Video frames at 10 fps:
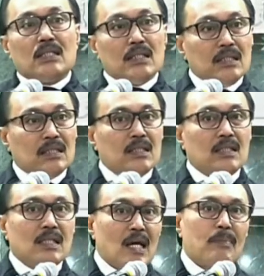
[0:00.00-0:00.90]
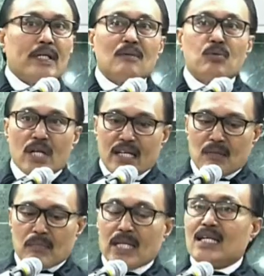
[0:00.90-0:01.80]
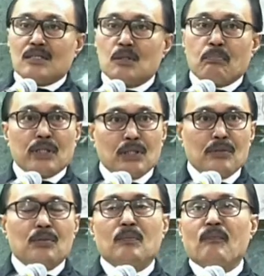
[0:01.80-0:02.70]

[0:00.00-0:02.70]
teliti kenapa ada budaya mereka seperti itu